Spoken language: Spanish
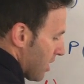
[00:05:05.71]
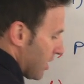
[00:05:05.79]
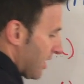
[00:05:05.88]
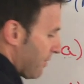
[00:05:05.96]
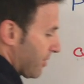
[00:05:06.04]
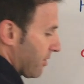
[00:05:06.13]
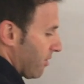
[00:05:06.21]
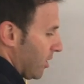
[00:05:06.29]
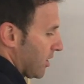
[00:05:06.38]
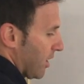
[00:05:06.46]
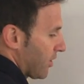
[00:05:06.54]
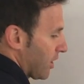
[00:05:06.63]
La
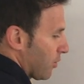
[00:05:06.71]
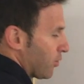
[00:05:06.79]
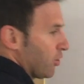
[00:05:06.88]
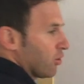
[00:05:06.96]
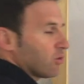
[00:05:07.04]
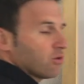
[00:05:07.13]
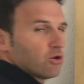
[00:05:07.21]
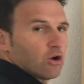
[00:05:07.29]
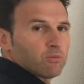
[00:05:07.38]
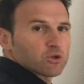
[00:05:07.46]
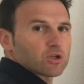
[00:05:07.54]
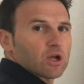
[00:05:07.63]
probabilidad de la unión lo
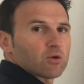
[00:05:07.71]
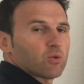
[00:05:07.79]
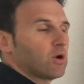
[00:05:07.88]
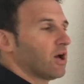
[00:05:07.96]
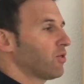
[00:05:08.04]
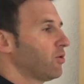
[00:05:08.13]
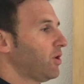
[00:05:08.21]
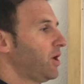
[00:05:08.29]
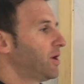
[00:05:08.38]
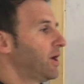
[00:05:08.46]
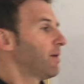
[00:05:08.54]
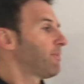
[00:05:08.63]
hemos calculado
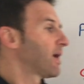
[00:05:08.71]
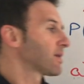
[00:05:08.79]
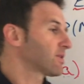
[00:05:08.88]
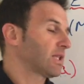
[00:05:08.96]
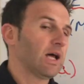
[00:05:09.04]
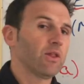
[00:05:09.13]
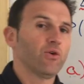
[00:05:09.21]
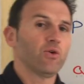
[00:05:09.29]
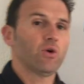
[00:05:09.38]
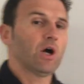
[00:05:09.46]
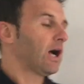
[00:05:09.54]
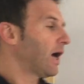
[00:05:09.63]
en el
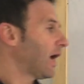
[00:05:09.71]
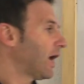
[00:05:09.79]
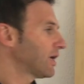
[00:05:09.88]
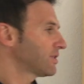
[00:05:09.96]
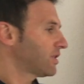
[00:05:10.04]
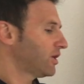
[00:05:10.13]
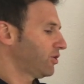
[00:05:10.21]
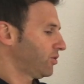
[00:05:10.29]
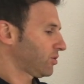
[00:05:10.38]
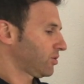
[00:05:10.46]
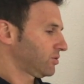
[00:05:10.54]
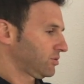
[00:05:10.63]
apartado
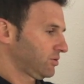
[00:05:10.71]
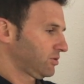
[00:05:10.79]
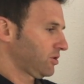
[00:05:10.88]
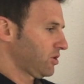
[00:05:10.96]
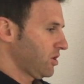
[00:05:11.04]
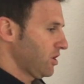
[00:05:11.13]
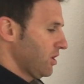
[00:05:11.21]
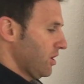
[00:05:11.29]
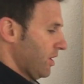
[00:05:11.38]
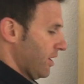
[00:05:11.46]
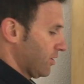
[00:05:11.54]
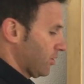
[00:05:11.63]
anterior.
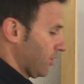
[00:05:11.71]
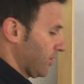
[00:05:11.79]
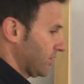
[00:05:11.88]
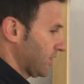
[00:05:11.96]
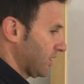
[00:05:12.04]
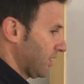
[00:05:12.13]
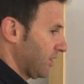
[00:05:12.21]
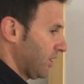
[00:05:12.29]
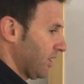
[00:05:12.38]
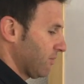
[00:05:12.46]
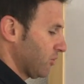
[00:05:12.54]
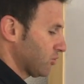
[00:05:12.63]
Entonces ya
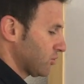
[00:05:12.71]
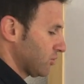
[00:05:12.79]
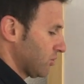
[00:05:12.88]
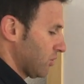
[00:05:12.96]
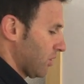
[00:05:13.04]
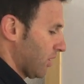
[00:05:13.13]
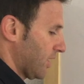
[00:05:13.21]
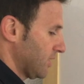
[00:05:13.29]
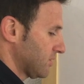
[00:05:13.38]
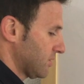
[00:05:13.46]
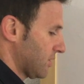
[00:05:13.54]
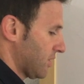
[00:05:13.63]
tendríamos que
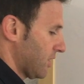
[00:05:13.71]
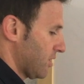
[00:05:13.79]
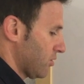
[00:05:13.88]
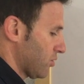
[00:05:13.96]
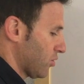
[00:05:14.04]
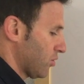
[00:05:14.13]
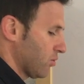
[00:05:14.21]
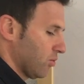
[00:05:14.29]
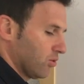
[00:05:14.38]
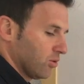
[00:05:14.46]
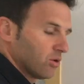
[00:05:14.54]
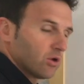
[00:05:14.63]
es
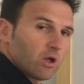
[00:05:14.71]
0,1.